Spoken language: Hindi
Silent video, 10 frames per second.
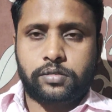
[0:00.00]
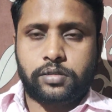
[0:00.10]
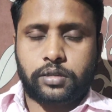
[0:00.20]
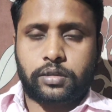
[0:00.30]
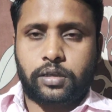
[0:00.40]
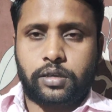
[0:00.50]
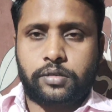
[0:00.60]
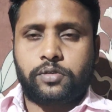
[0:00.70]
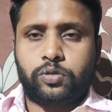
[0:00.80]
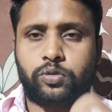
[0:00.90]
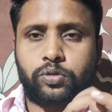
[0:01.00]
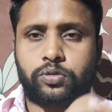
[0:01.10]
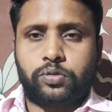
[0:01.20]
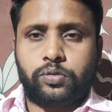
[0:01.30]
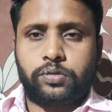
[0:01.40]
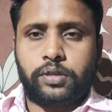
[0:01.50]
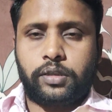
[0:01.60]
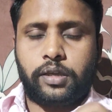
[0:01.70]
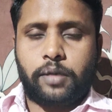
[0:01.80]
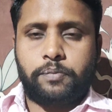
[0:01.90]
सकते हैं तो दोस्तों
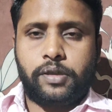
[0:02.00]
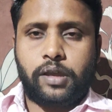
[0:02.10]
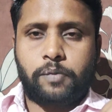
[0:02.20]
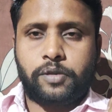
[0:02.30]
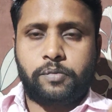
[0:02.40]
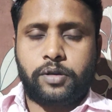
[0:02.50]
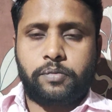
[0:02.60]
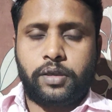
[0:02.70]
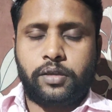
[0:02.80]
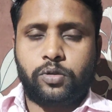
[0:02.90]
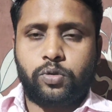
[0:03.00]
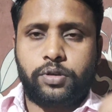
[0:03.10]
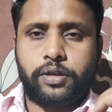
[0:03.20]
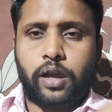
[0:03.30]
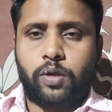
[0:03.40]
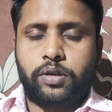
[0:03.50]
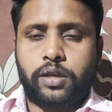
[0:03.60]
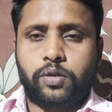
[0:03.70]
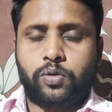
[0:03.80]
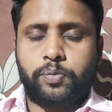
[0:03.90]
यदि अभी आपके मन में कोई डाउट
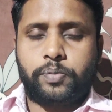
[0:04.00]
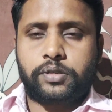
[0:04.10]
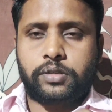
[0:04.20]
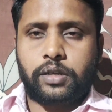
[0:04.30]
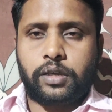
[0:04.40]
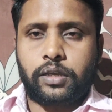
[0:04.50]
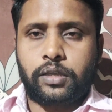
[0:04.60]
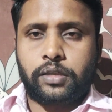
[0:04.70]
है कोई प्रश्न है